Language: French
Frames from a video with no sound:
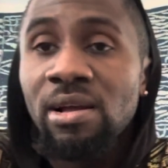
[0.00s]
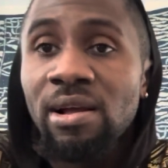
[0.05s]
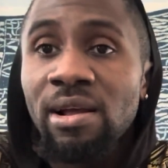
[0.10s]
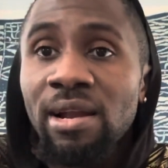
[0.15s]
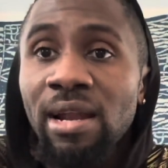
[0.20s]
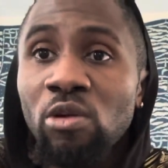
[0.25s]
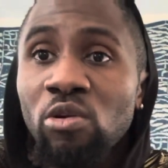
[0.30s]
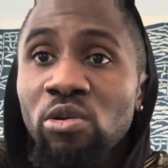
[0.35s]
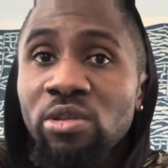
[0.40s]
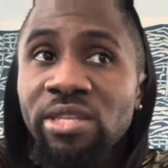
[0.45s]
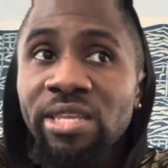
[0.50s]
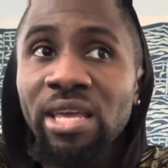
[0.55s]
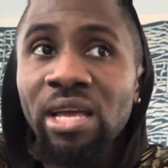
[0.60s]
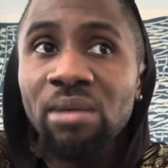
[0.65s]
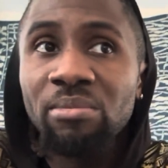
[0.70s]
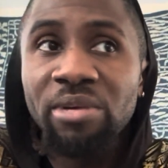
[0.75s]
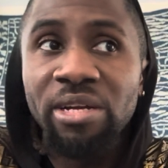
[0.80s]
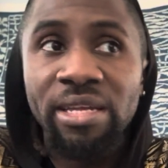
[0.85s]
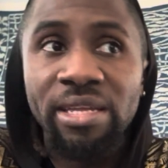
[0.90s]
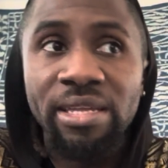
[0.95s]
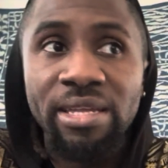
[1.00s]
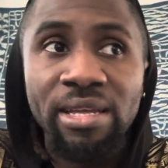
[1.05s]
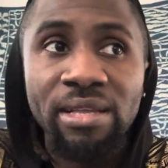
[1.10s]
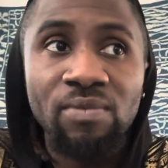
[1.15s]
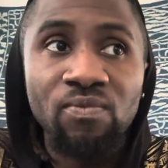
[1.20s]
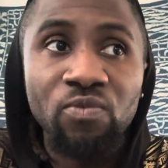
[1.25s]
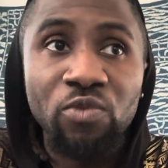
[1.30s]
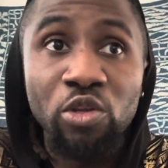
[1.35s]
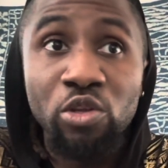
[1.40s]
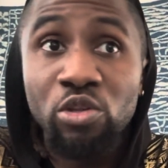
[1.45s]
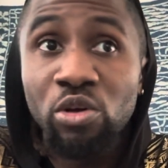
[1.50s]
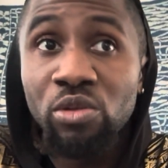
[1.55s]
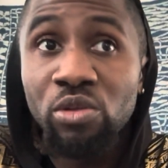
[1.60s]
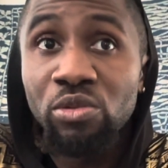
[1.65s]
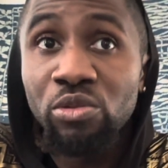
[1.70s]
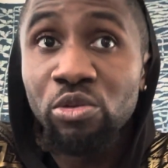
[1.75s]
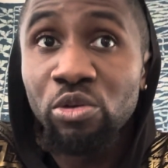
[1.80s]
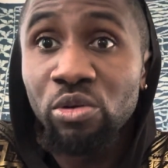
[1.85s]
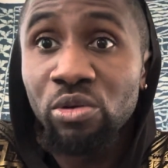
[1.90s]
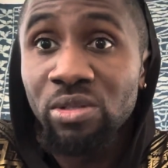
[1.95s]
la loterie américaine te
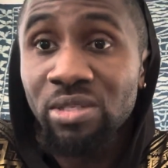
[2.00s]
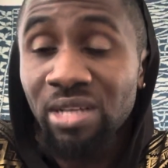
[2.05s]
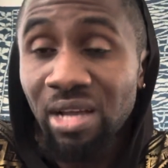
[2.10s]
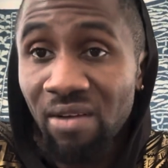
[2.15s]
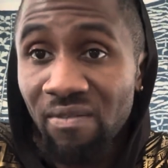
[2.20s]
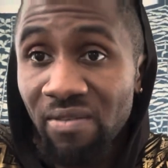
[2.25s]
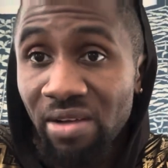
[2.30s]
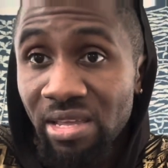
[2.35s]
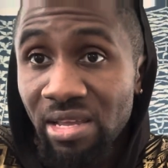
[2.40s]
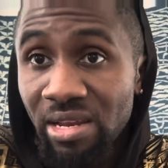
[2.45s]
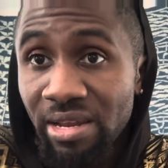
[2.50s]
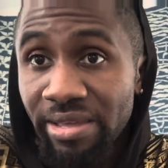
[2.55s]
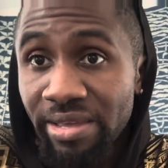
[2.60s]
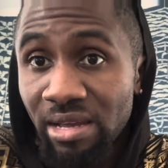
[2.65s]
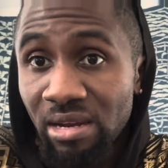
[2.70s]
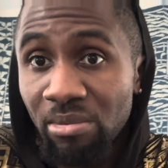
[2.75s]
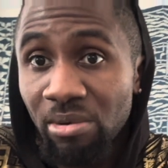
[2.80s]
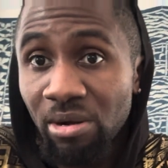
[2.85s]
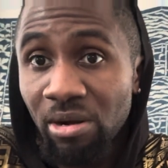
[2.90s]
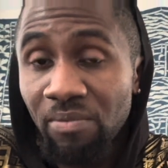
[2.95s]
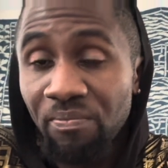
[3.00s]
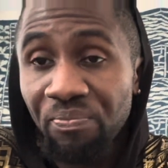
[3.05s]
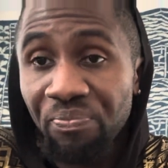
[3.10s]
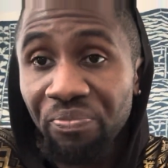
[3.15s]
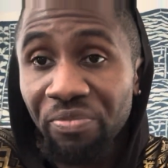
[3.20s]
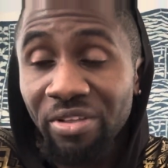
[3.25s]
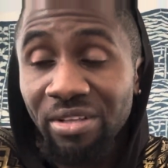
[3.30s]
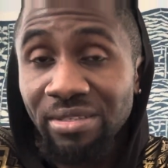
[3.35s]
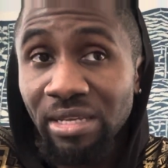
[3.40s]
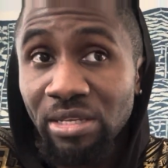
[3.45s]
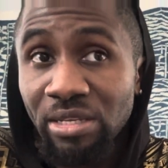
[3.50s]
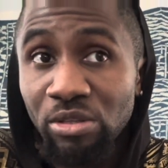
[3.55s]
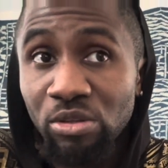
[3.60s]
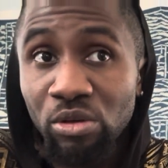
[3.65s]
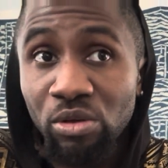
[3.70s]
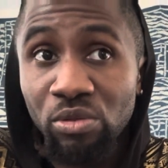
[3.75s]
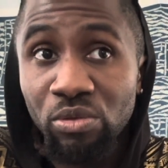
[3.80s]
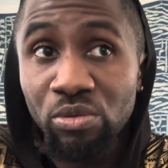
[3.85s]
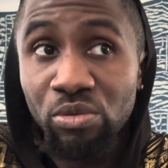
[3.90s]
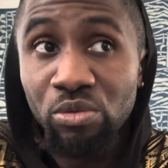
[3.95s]
donne de travailler légalement, ça te
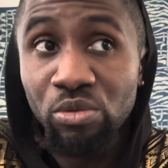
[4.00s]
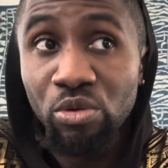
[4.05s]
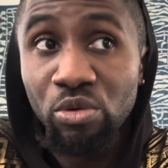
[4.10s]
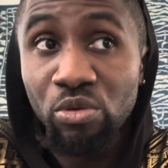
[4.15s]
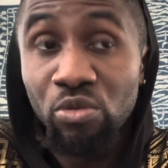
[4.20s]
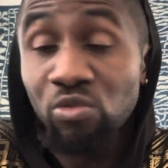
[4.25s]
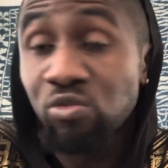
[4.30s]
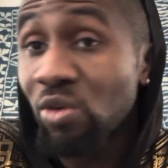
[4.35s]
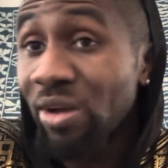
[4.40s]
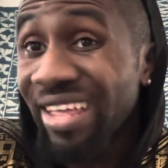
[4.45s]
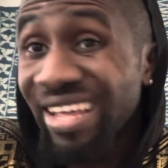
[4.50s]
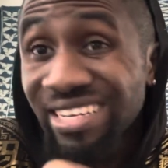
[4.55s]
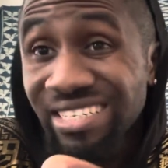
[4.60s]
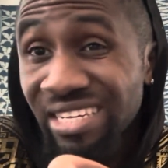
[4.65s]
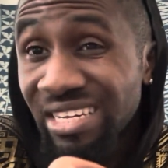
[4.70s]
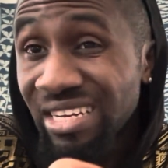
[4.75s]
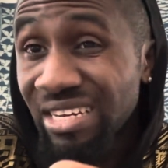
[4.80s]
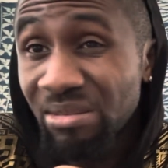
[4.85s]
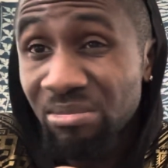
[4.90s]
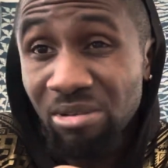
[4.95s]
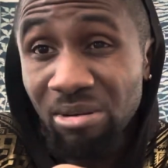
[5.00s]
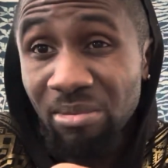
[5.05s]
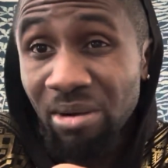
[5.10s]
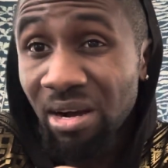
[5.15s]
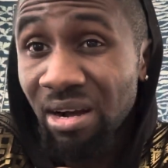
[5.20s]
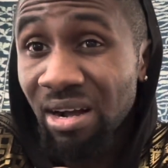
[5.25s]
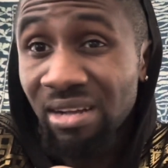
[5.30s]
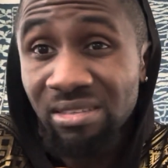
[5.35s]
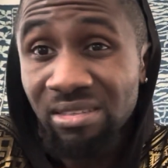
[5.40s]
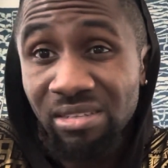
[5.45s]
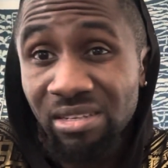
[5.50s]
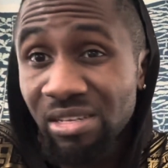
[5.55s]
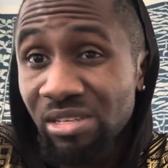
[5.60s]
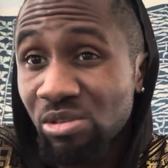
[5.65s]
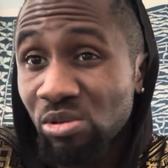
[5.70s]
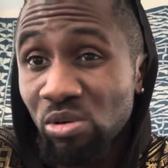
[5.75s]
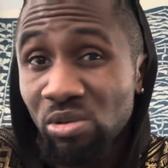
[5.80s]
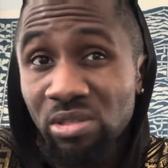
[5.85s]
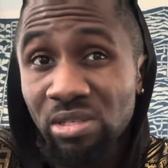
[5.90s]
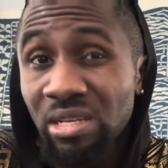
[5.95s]
donne de voyager librement, entrer,
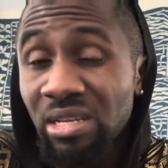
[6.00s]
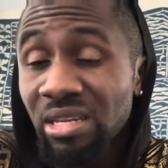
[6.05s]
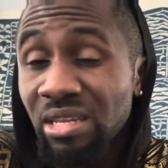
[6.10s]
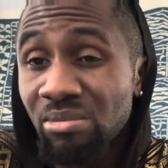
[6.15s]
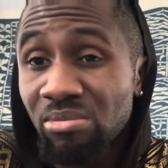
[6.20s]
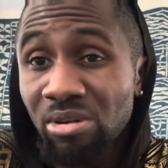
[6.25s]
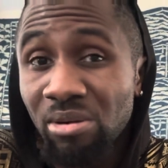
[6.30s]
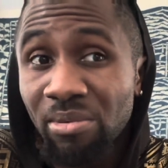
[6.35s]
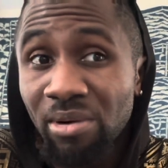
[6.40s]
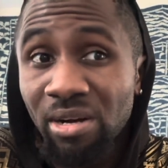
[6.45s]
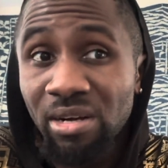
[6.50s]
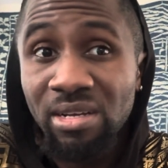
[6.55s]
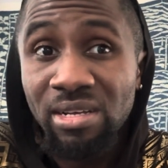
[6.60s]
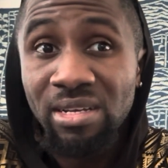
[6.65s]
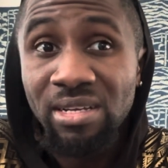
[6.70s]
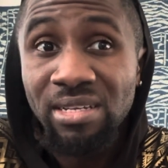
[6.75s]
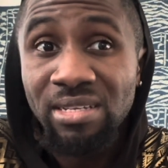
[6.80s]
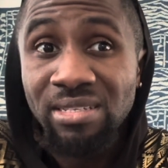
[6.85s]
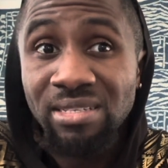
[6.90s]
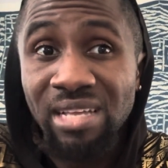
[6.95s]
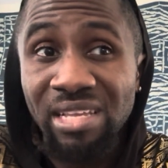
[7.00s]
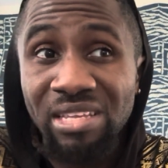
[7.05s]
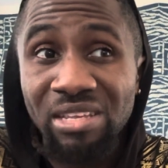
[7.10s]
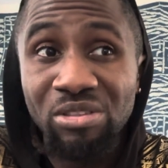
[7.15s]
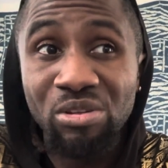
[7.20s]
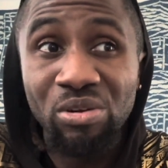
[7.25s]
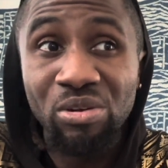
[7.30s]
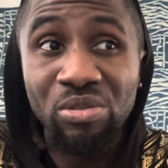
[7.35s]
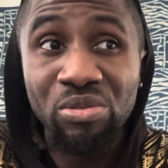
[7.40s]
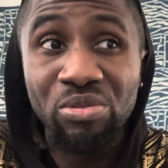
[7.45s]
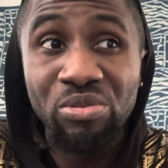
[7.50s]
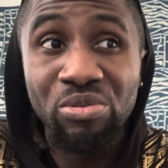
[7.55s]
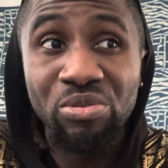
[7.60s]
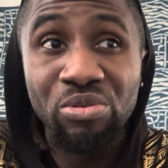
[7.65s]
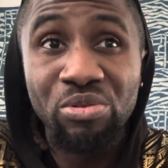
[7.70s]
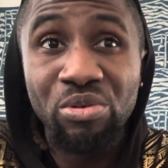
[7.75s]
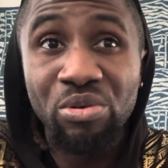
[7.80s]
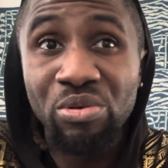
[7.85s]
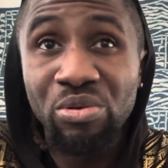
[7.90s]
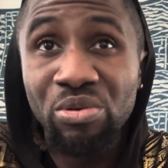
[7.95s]
sortir librement, ça te donne
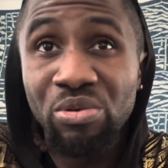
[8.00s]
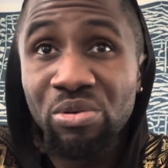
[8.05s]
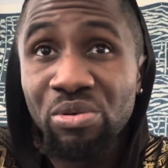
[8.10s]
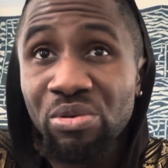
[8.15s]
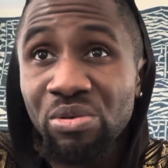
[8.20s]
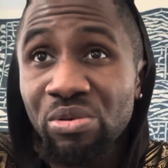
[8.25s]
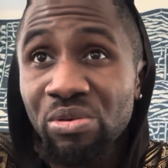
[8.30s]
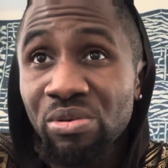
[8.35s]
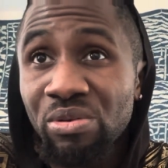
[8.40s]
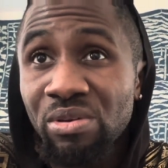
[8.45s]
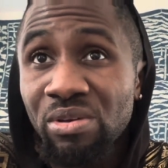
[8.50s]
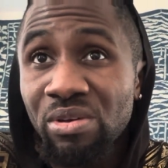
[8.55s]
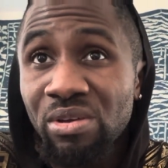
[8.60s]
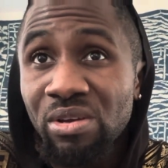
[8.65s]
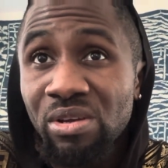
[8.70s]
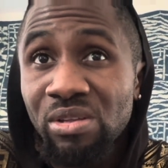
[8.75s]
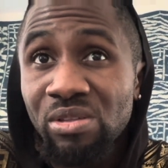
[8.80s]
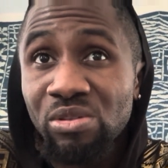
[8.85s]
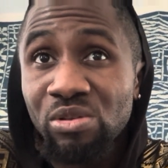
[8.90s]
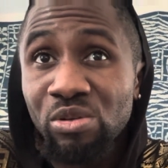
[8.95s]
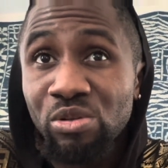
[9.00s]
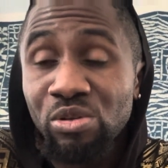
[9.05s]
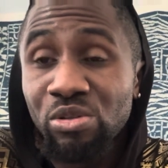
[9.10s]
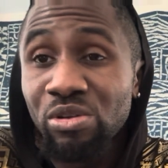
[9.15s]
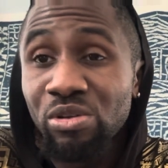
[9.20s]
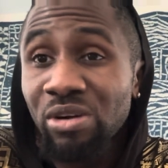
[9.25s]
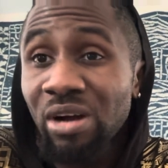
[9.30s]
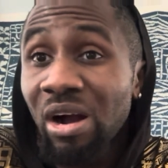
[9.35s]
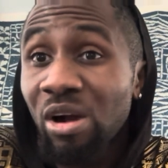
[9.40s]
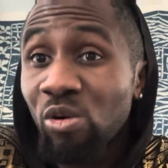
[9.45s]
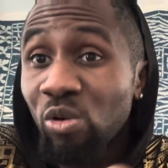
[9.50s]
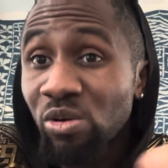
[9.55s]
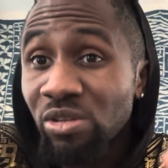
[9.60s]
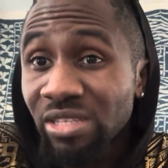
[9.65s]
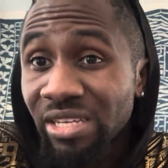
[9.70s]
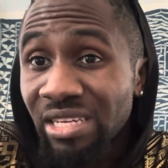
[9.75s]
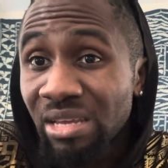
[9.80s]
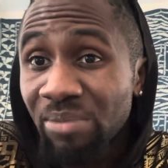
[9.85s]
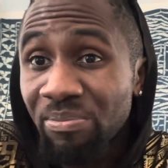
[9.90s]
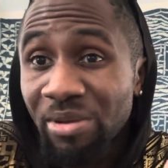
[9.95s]
de, de, de,
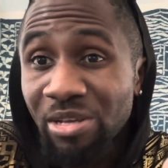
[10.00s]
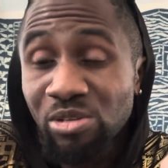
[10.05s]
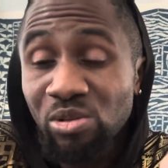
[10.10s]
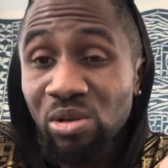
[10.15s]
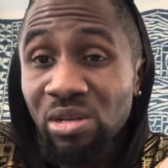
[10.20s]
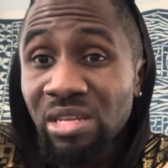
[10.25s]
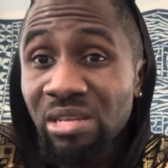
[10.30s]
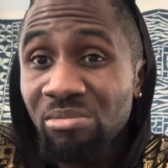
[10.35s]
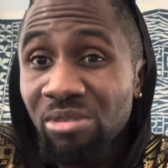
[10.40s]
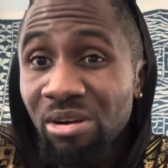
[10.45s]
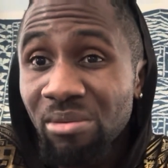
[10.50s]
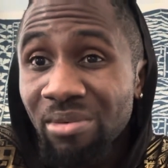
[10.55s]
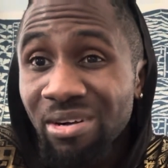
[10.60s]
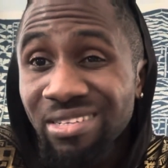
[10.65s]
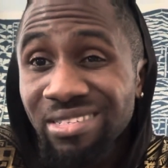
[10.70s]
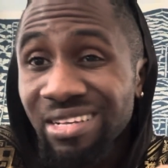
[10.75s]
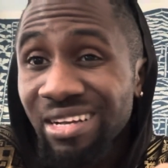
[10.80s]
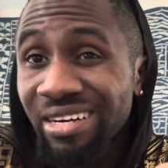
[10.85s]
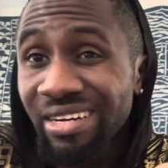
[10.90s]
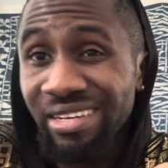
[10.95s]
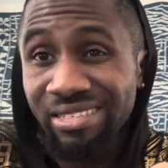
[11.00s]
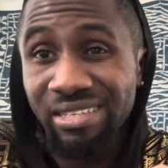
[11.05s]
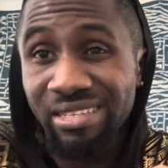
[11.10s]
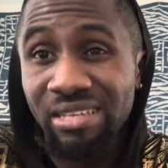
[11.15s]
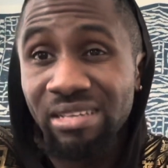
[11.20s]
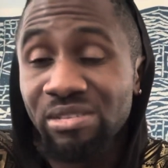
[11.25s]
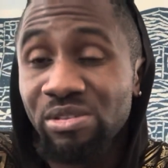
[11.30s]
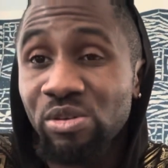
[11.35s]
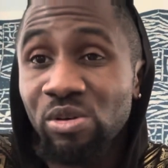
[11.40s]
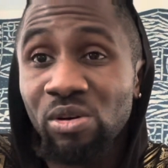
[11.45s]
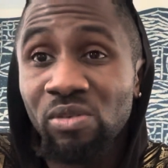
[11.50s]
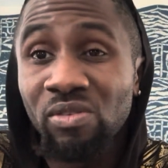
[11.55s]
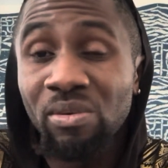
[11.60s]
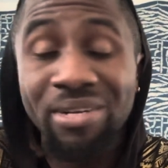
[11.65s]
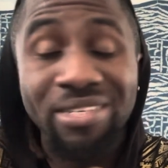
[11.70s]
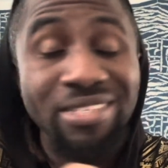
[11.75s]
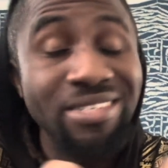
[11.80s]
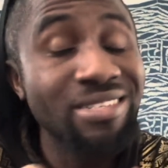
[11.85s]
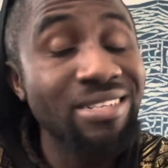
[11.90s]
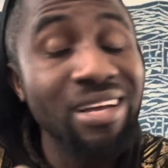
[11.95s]
rencontrer des personnes librement, sans restriction,
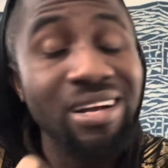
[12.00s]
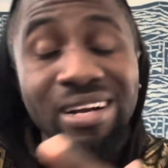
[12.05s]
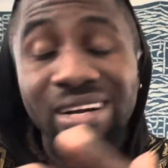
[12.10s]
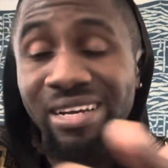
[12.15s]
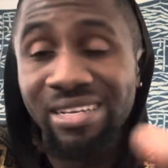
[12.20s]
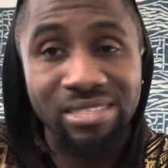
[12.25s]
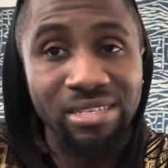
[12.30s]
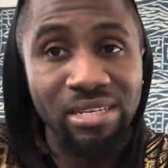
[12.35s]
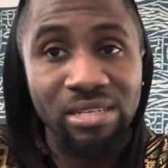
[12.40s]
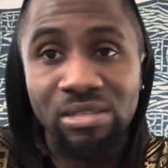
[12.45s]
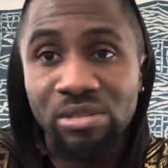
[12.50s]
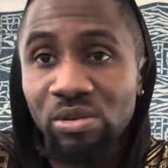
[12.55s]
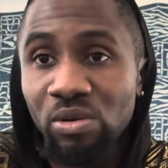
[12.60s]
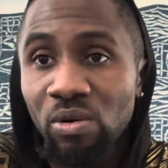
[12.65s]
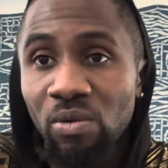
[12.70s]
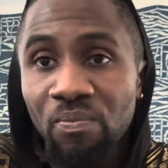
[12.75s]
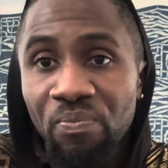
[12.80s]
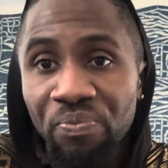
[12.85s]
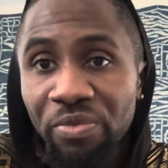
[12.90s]
vraiment sans restriction.